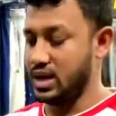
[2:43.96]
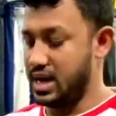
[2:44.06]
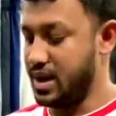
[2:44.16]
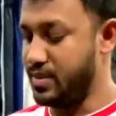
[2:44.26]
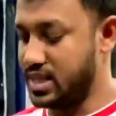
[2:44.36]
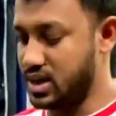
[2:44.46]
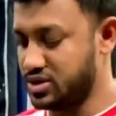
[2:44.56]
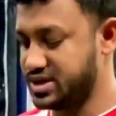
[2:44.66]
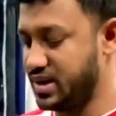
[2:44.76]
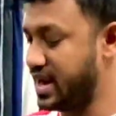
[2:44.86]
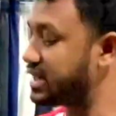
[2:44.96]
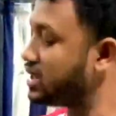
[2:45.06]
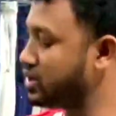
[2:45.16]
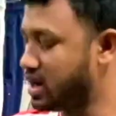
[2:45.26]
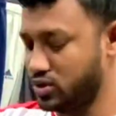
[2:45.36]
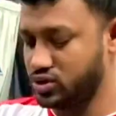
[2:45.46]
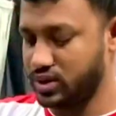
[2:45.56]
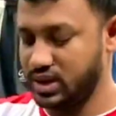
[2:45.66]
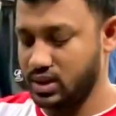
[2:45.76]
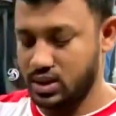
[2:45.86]
হ্যামারটাও সেম একই ওটার মতোই
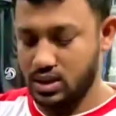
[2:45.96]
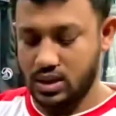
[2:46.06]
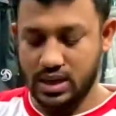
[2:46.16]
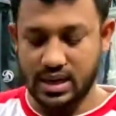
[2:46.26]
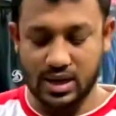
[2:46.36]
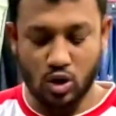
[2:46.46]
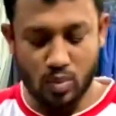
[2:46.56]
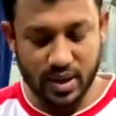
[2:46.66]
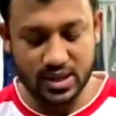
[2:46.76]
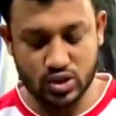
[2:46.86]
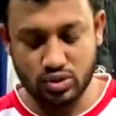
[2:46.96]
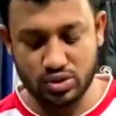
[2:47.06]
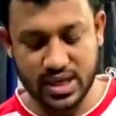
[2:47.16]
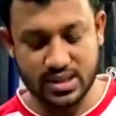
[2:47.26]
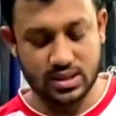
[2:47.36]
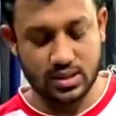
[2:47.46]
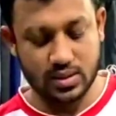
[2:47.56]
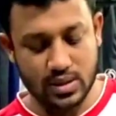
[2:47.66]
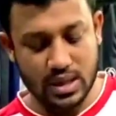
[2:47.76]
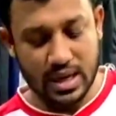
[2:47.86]
এটার কোম্পানি শুধু চেঞ্জ
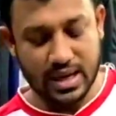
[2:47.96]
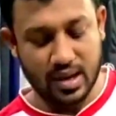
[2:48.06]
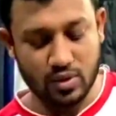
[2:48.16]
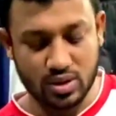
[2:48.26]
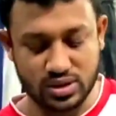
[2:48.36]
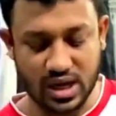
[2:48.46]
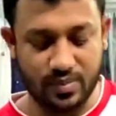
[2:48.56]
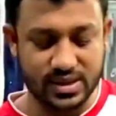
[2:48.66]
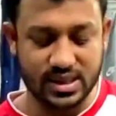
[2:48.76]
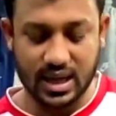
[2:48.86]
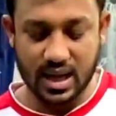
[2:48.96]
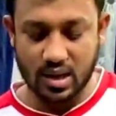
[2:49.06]
এটার মধ্যেও চার পাঁচটা কালার